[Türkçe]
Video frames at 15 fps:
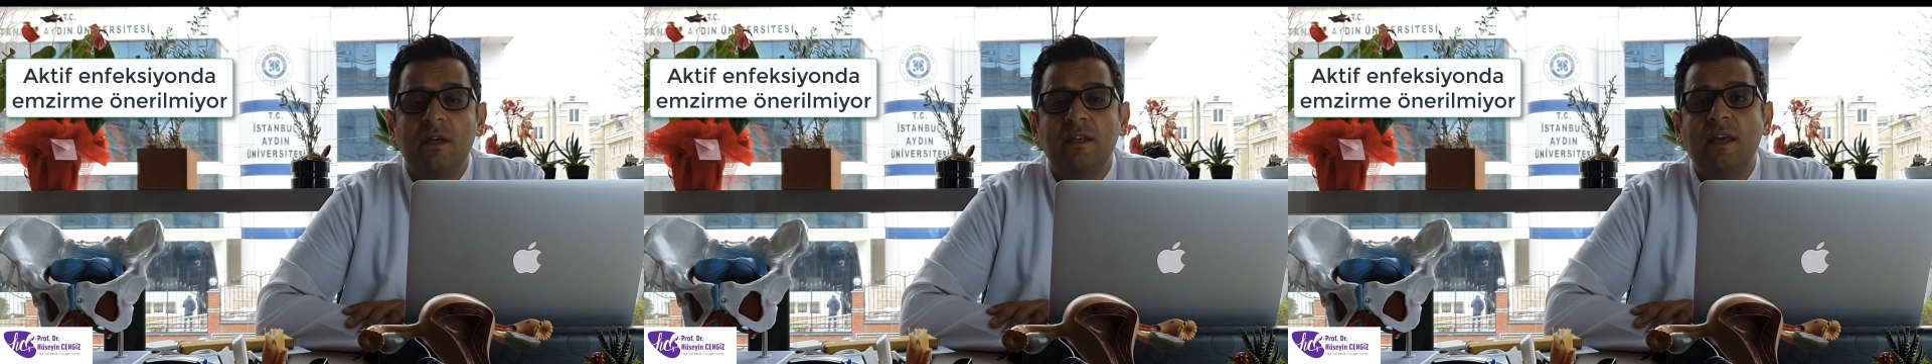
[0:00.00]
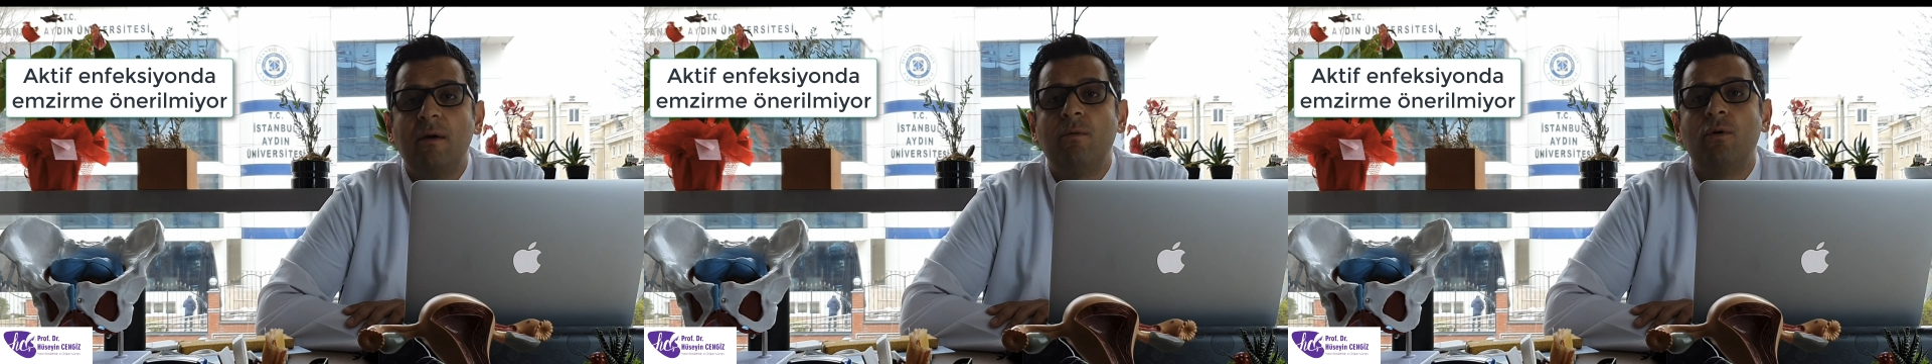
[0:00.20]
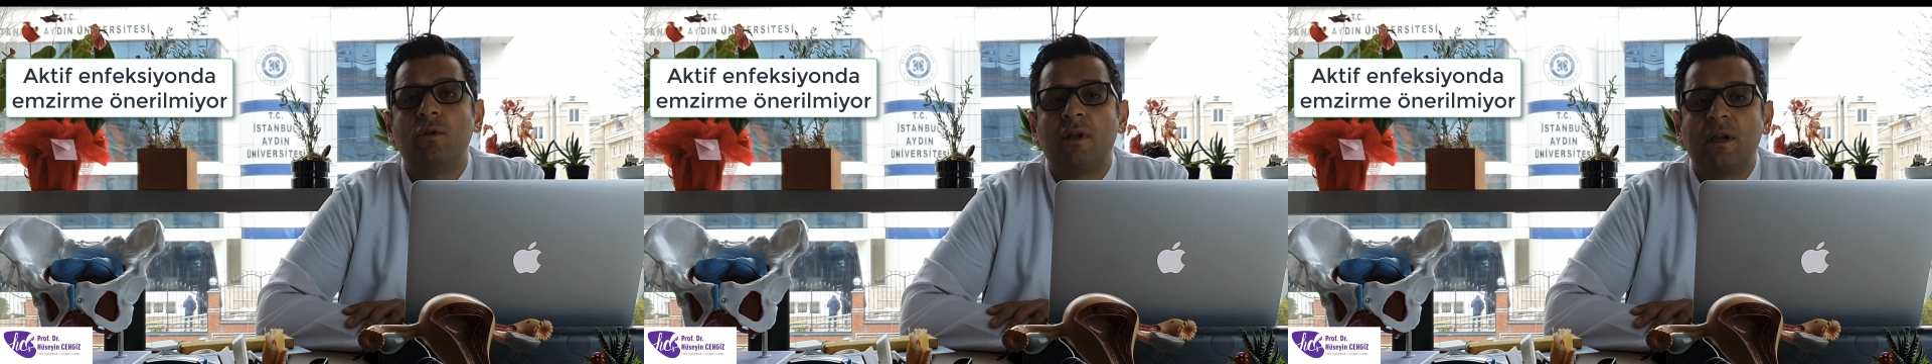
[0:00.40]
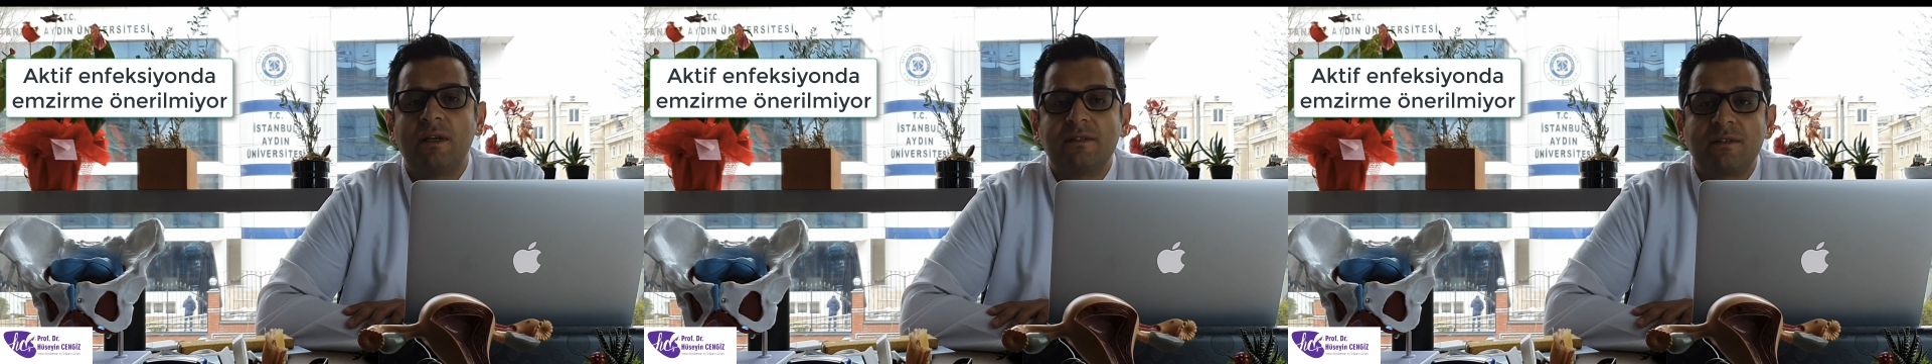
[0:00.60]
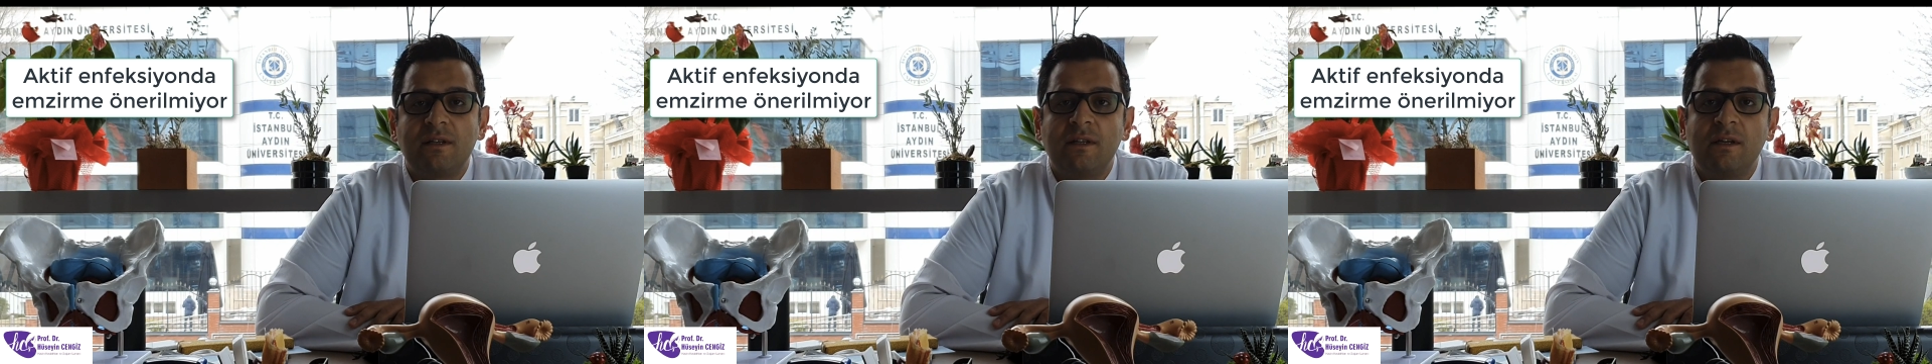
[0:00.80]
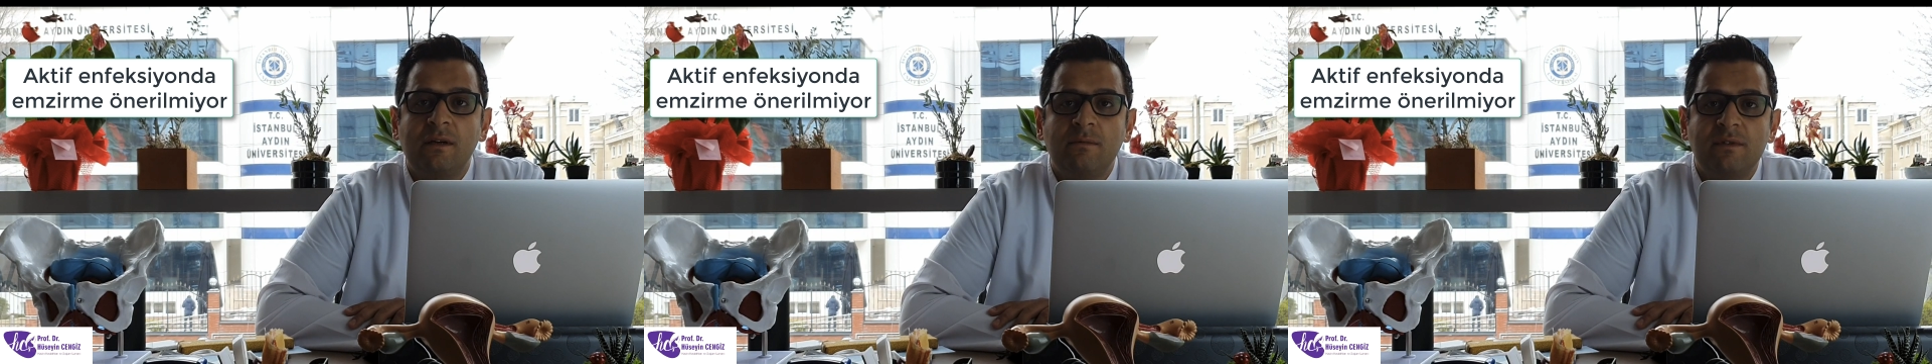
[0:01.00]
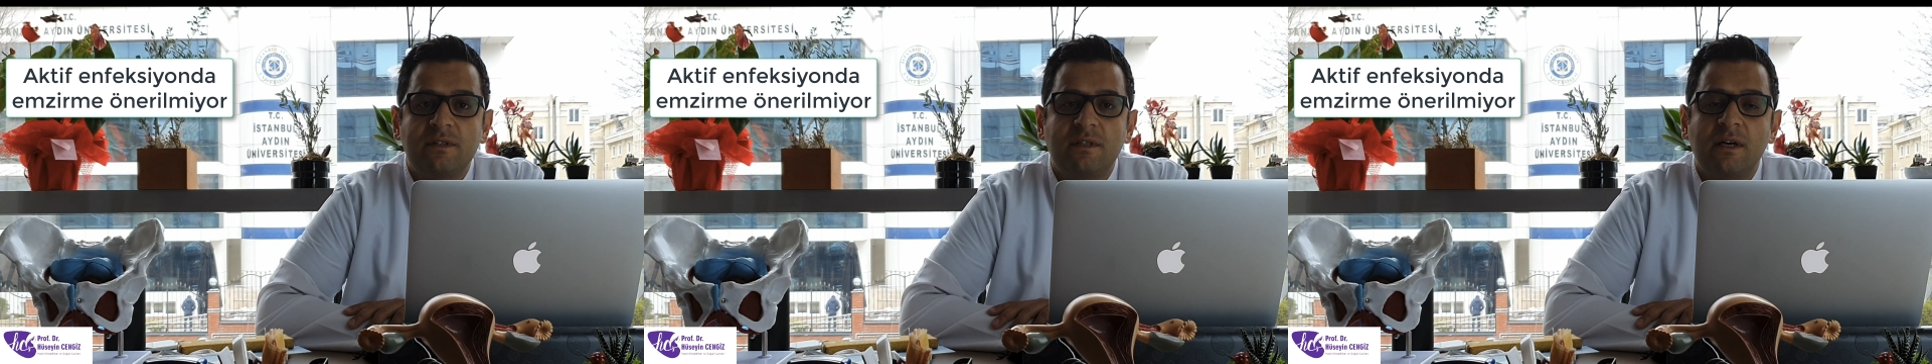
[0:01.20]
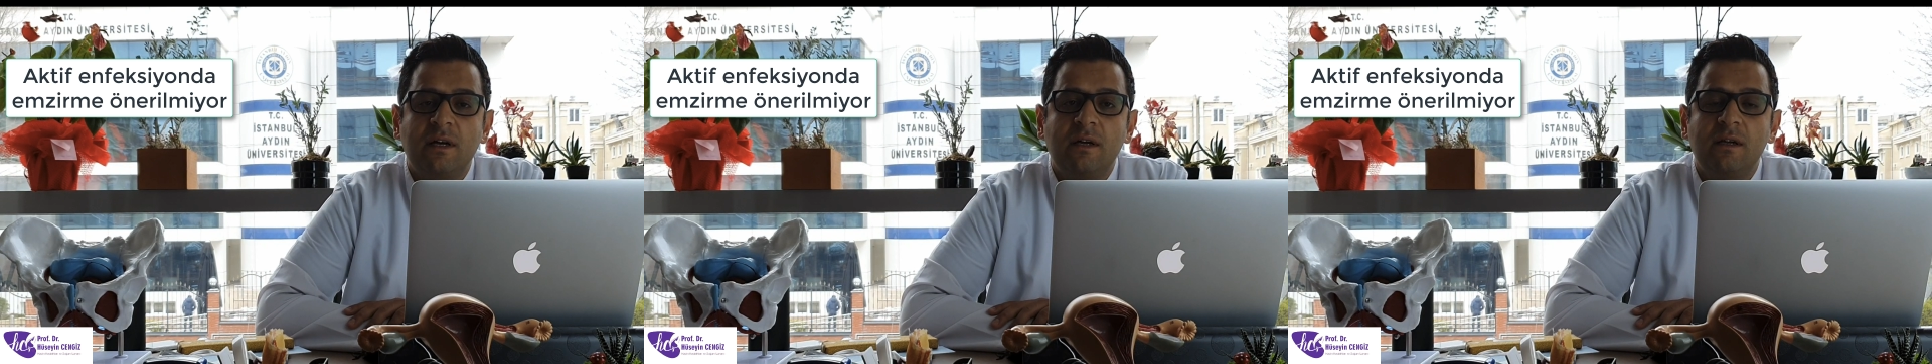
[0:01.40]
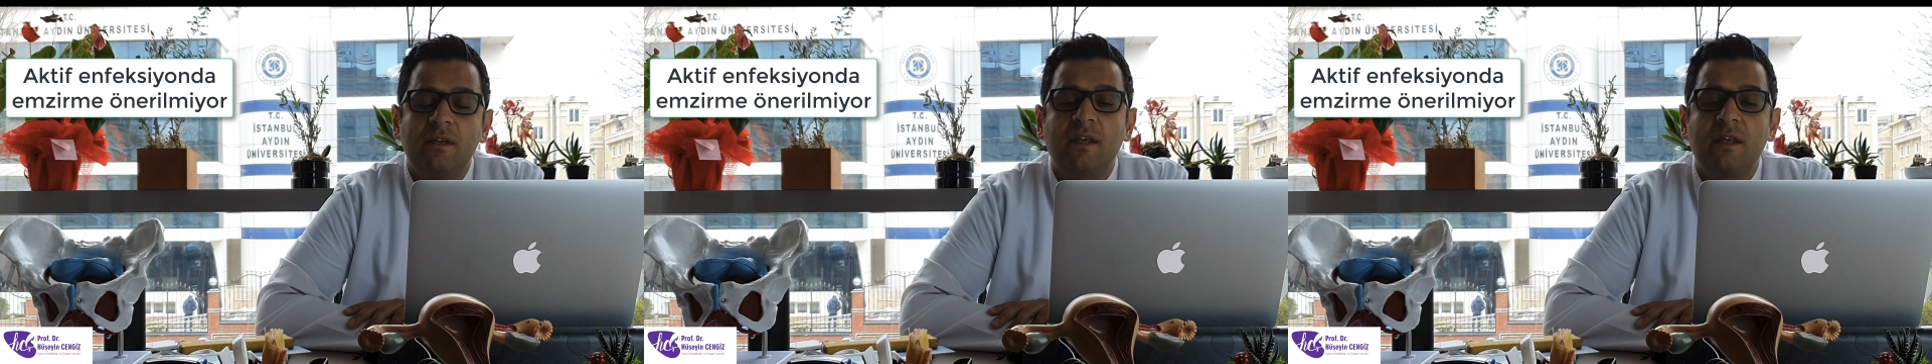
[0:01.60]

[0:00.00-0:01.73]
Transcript: Gebe olan hastalarımız da